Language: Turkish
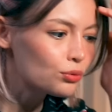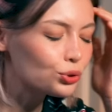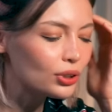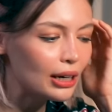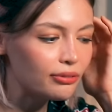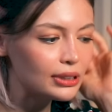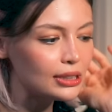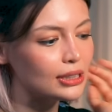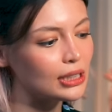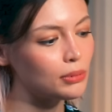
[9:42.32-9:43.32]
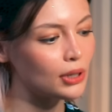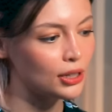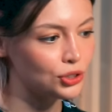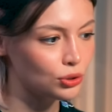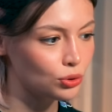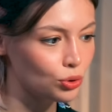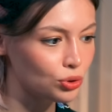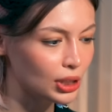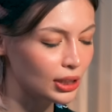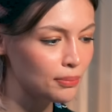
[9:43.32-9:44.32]
Fotoğrafları size birazcık
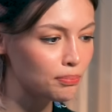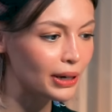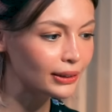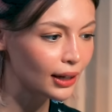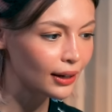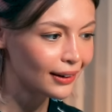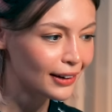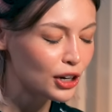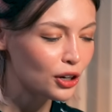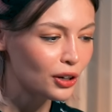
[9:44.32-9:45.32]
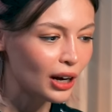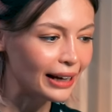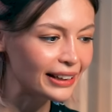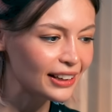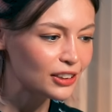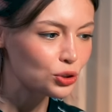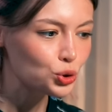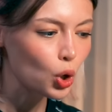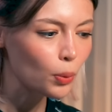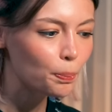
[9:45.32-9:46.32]
göstereyim. Bana hani
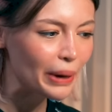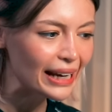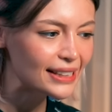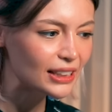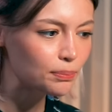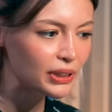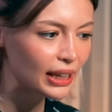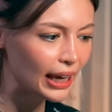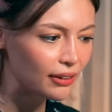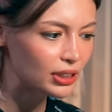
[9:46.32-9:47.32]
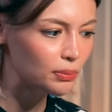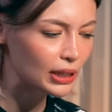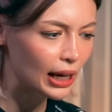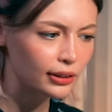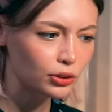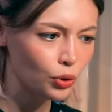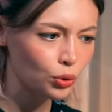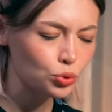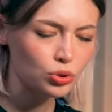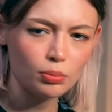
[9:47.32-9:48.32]
çok basic bir ev gibi geldi.
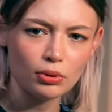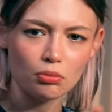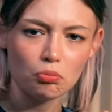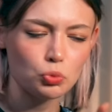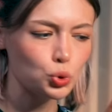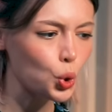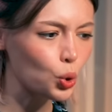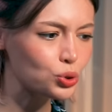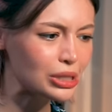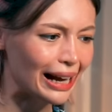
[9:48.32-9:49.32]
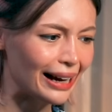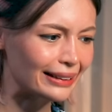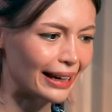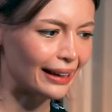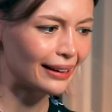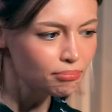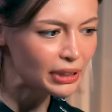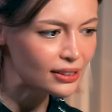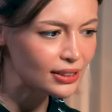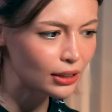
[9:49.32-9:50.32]
Gördüğünüz gibi çok sade.
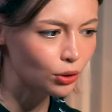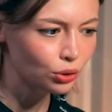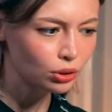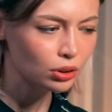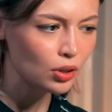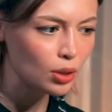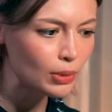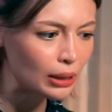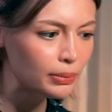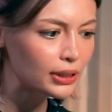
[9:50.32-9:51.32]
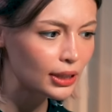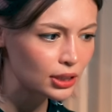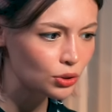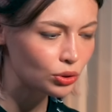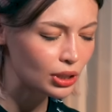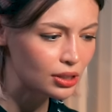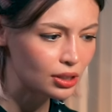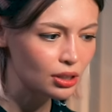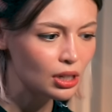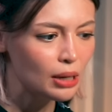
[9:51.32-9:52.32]
Bir salon, normal bir yatak
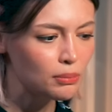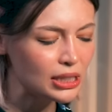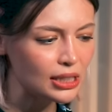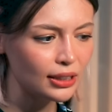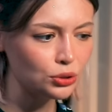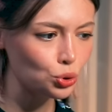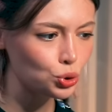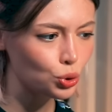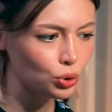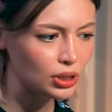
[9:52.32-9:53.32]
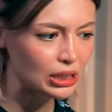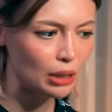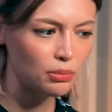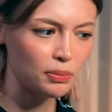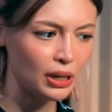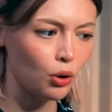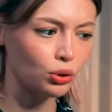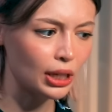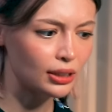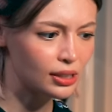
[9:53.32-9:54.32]
odası, bir tane çocuk odası gibi bir
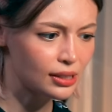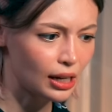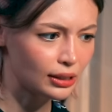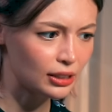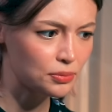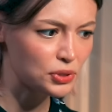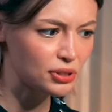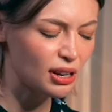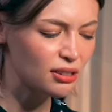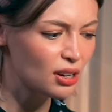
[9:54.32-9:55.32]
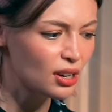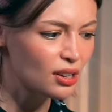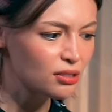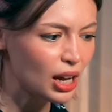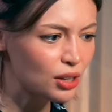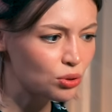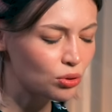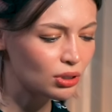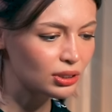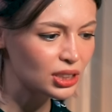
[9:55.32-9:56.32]
oda dizayn etmişler. Daha
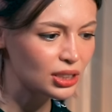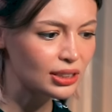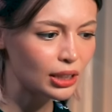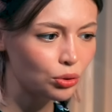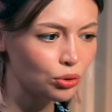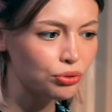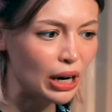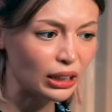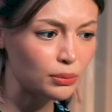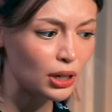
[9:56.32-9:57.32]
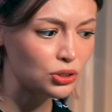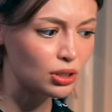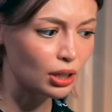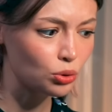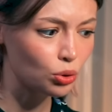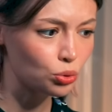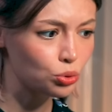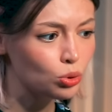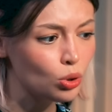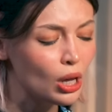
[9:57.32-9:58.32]
sonra da işte salonun farklı bir açıdan
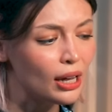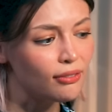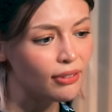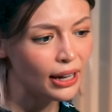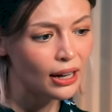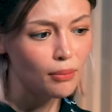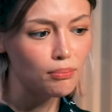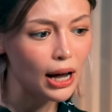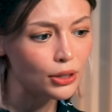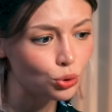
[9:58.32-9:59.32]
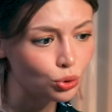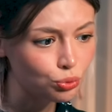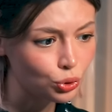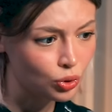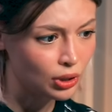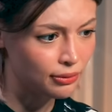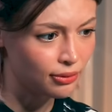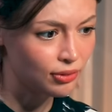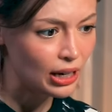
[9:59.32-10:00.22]
görüntüsü ve banyonun fotoğrafı